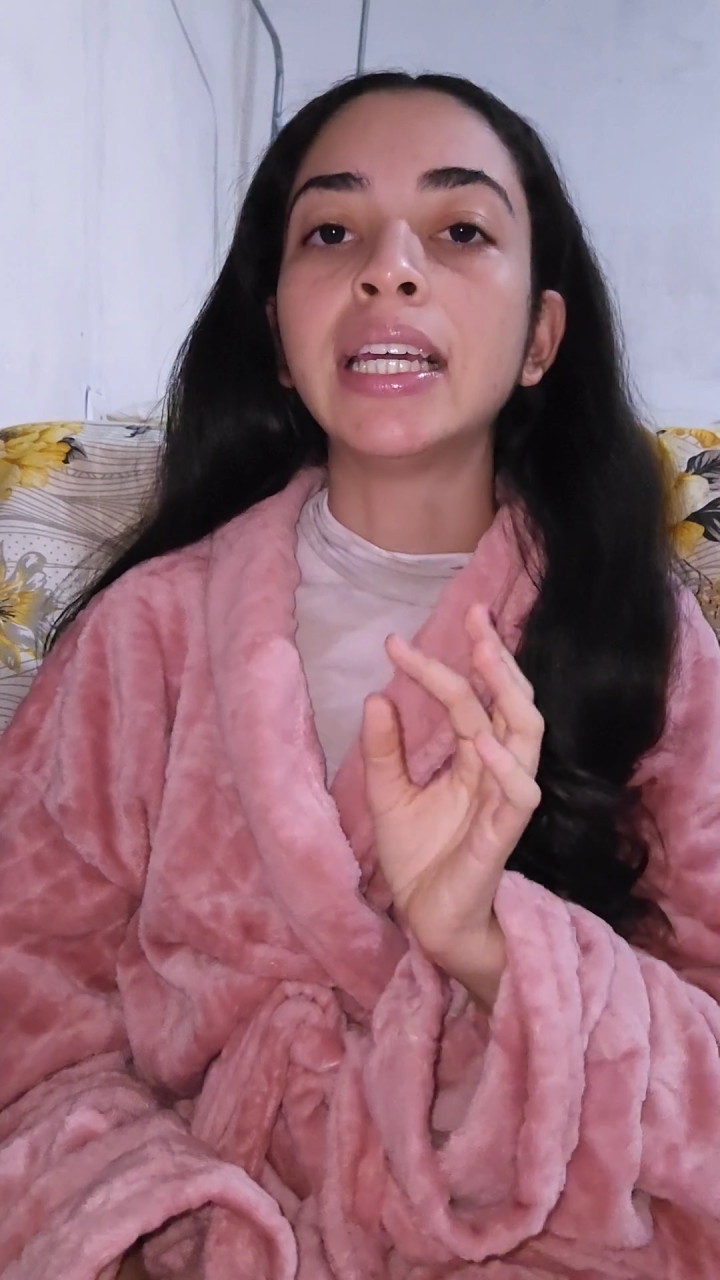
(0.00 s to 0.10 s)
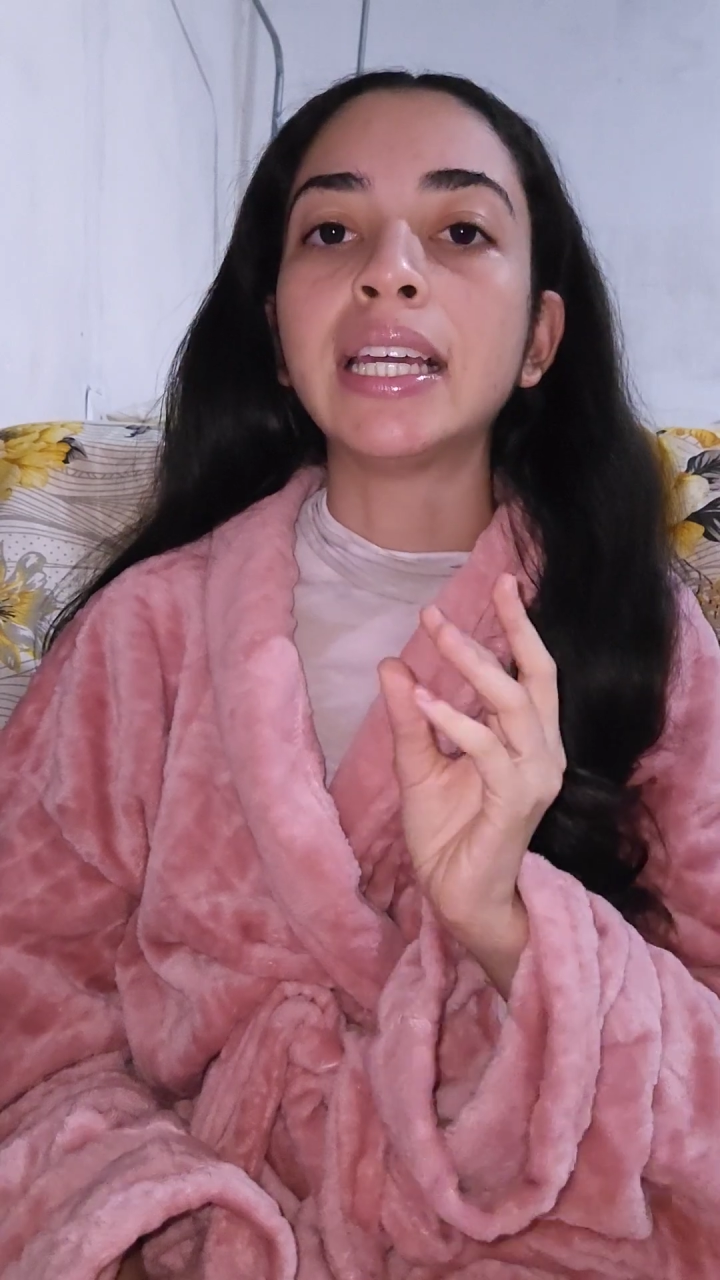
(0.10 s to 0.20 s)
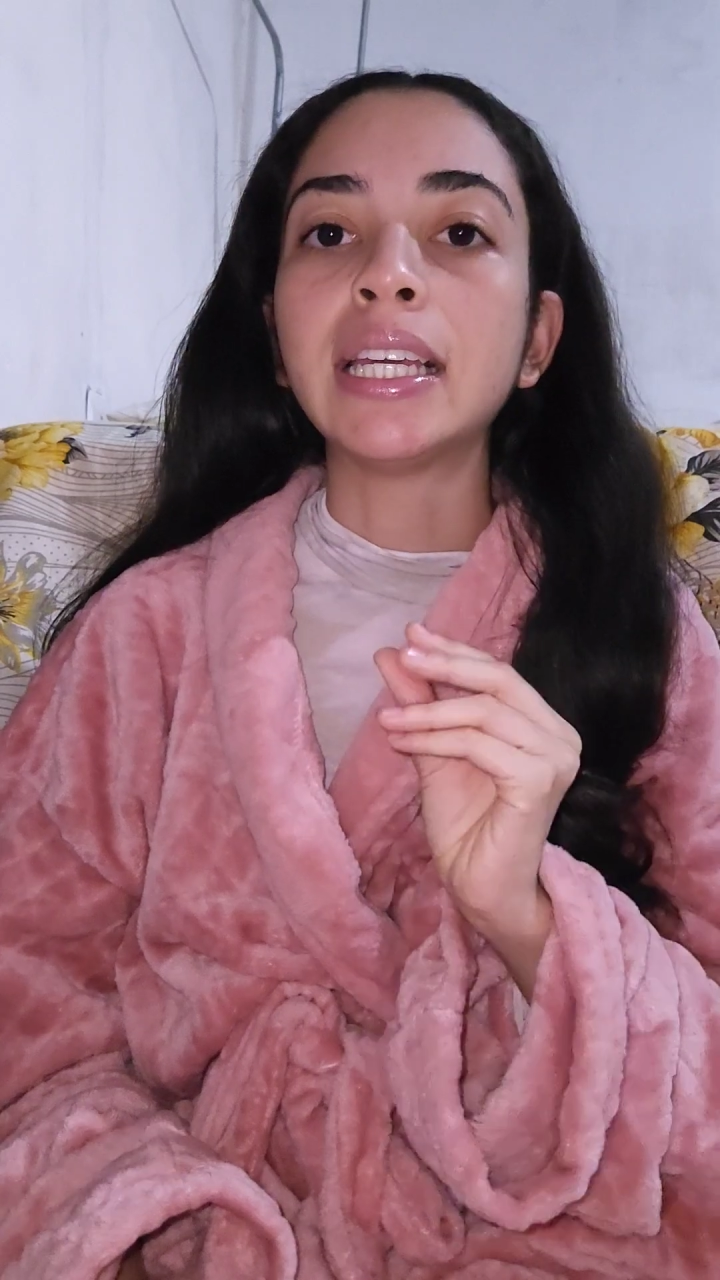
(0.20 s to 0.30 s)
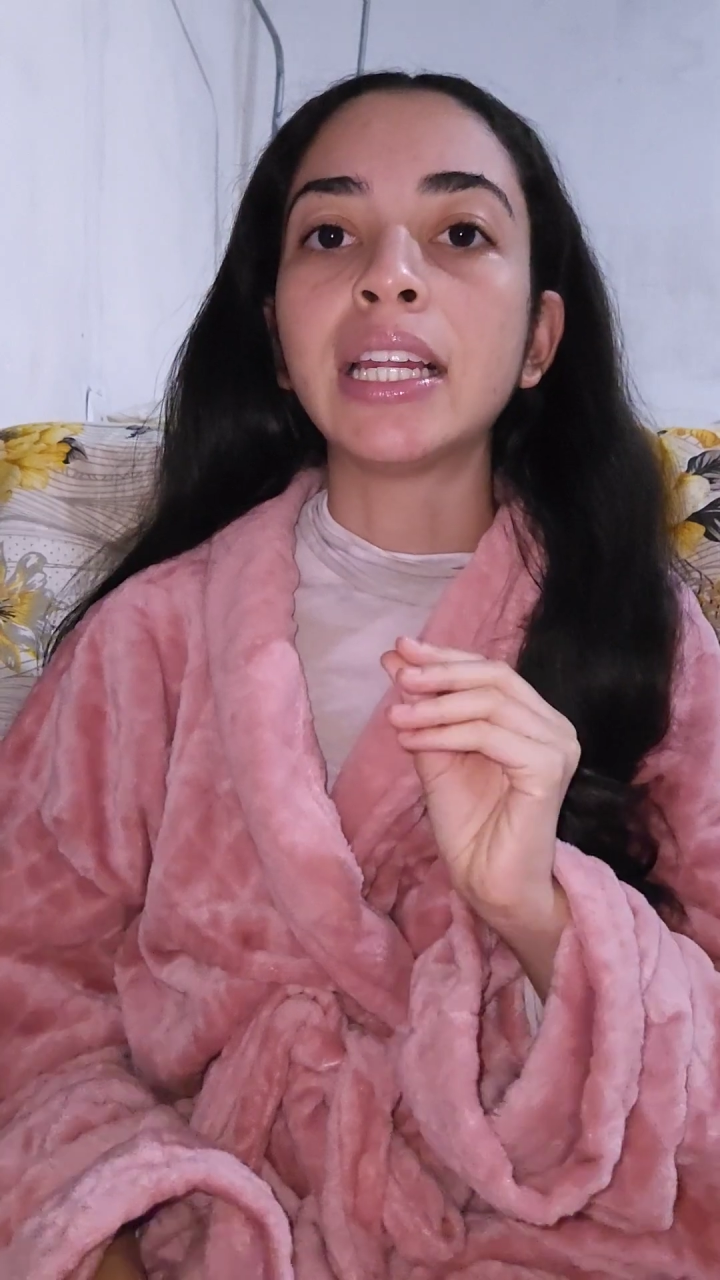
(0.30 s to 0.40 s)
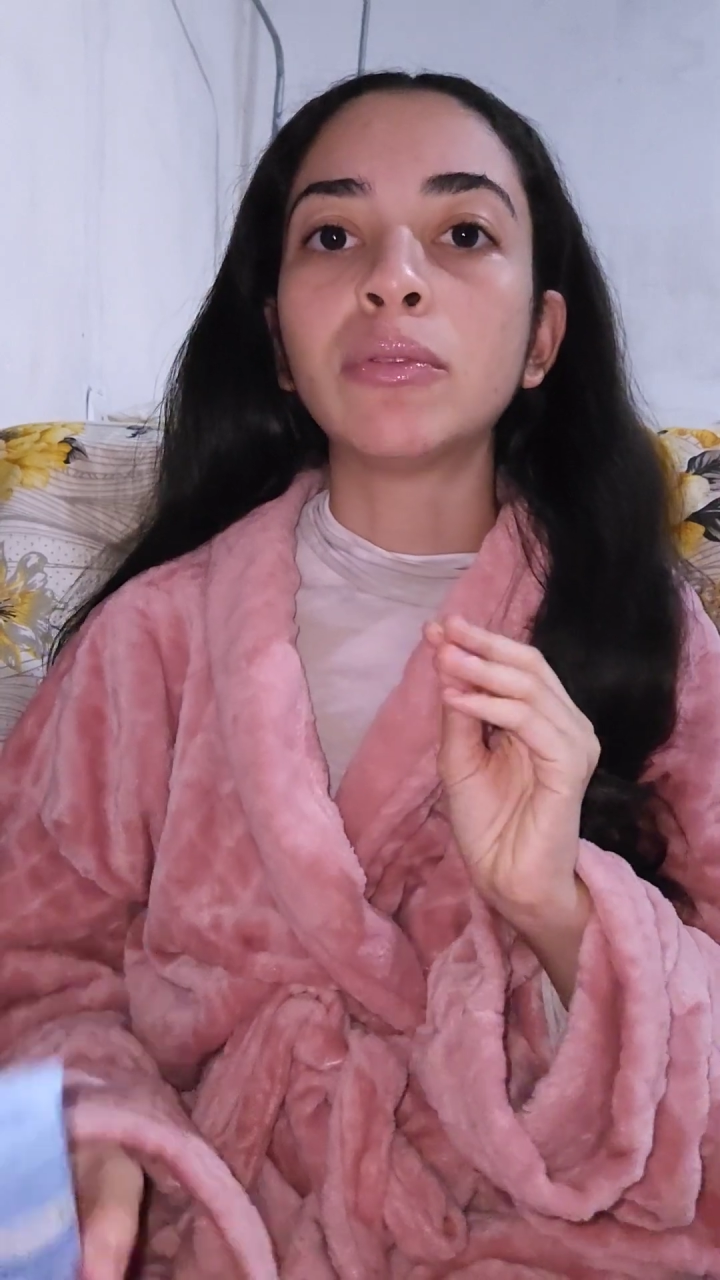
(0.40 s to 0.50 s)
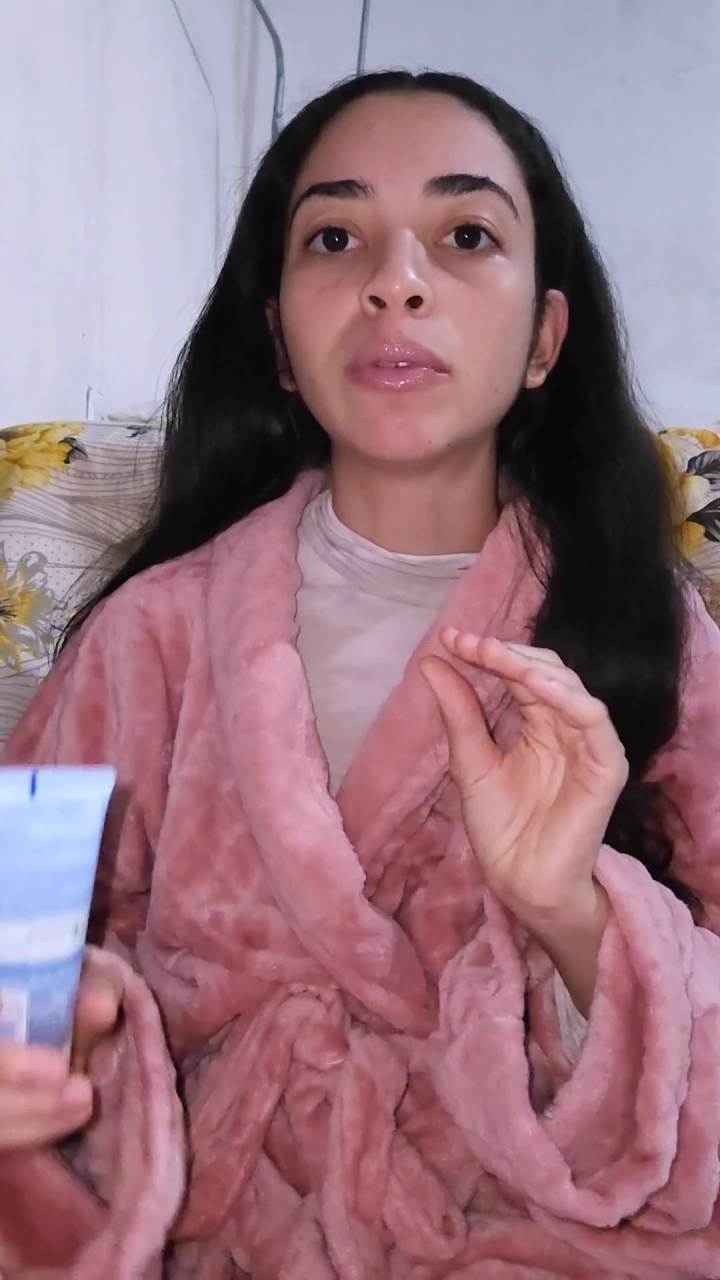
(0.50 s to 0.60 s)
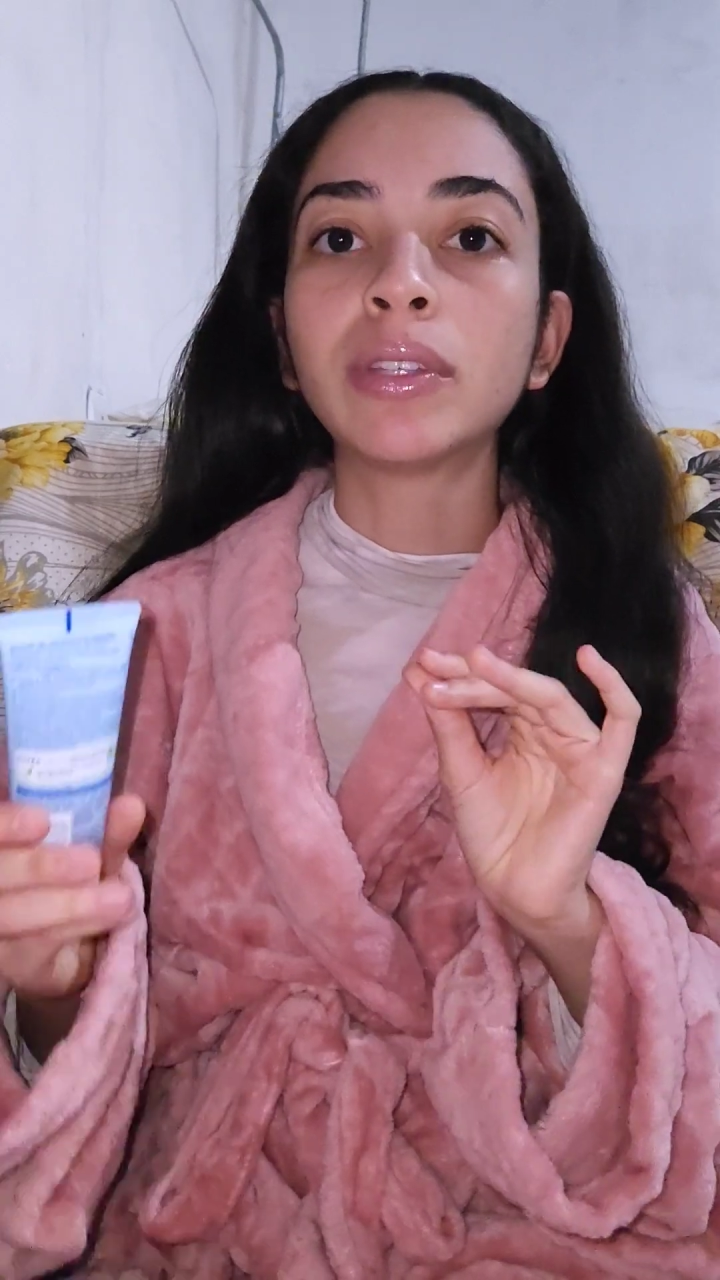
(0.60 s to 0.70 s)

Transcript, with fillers: E ele não